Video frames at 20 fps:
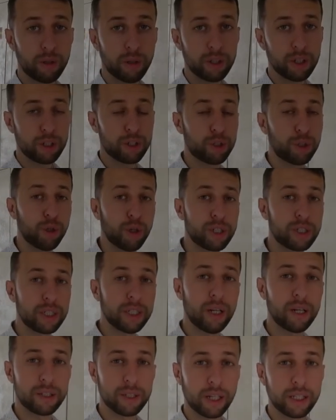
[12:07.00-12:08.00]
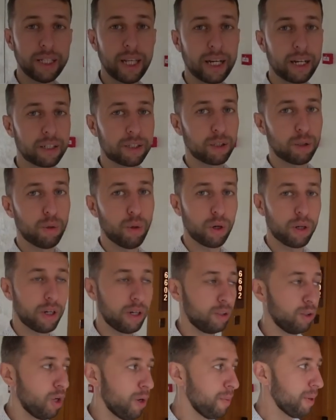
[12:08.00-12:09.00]
у нас еще осталась одна категория
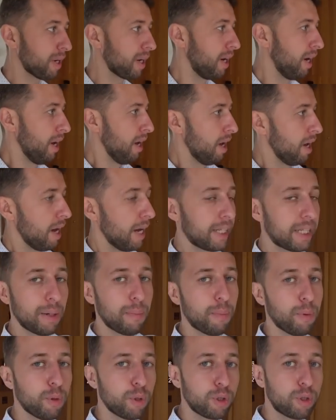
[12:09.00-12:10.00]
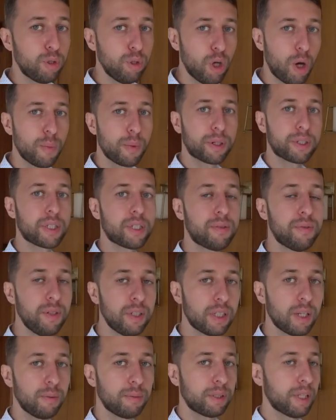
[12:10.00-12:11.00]
номера. Это будет номер с
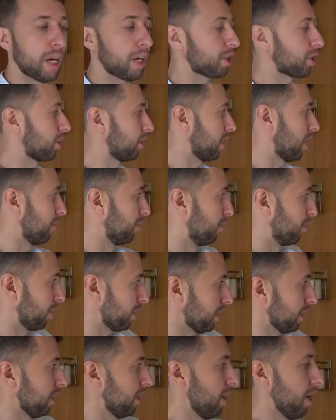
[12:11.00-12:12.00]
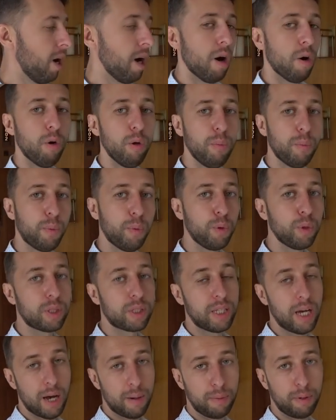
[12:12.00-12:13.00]
видом также на море. Он будет
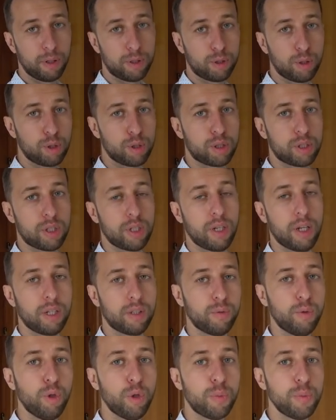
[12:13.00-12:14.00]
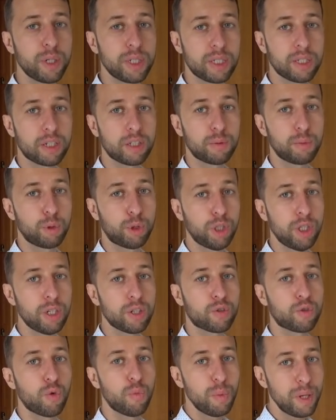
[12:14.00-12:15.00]
дабл, то есть э, двухместное размещение
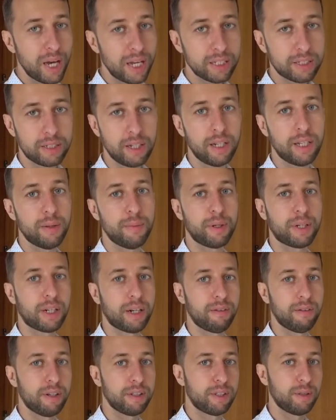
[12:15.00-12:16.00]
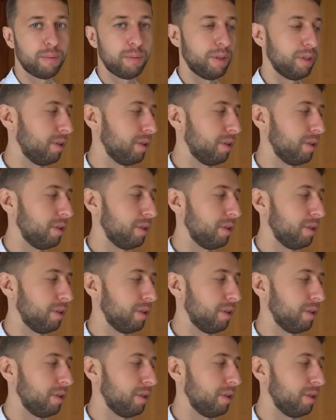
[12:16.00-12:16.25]
с двумя отдельными кроватями.